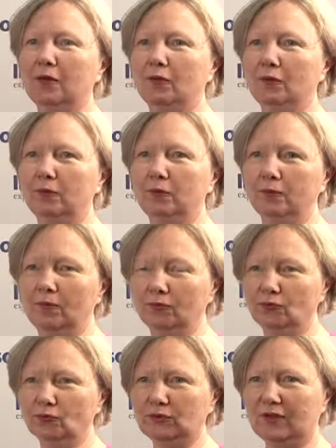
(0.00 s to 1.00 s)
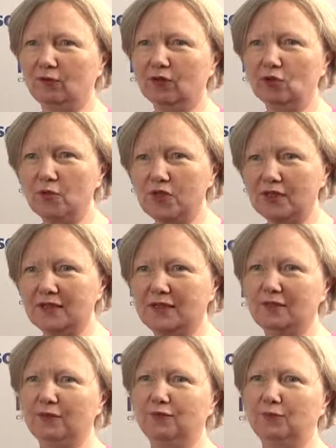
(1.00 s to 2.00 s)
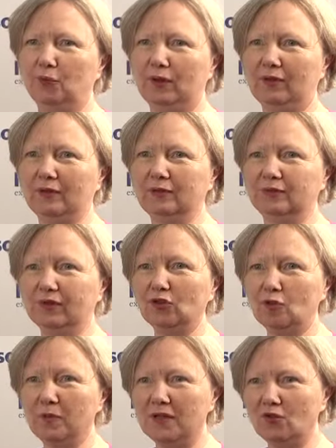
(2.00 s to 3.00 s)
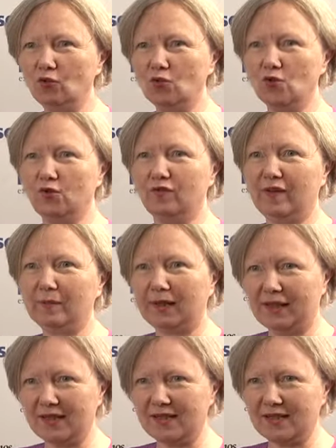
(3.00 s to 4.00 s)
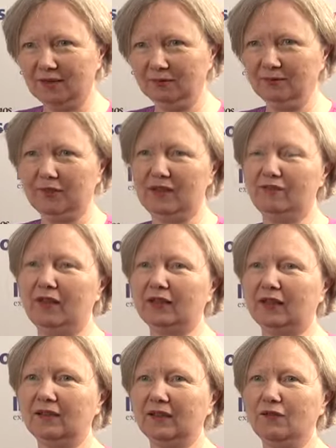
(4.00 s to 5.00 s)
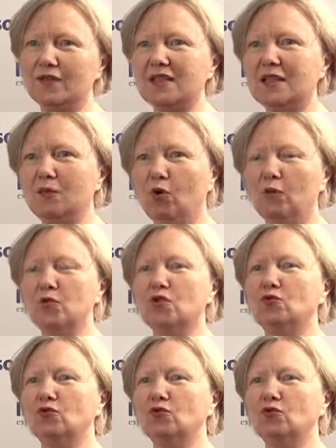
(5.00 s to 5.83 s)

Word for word: Euh, nous avons un objectif pour la fin 2012 de 20 magasins qui va être atteint facilement puisque